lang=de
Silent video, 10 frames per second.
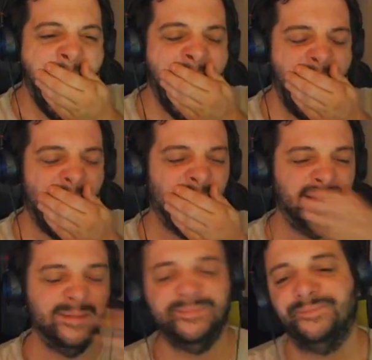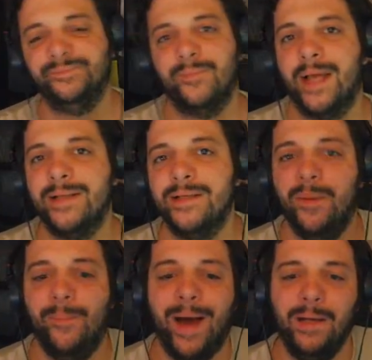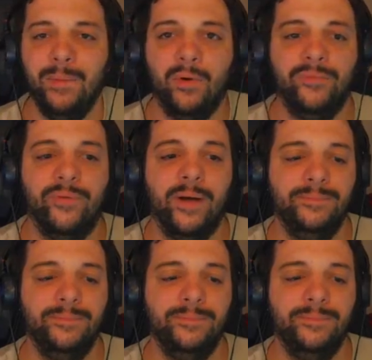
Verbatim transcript: oh, als ich in Malibu war.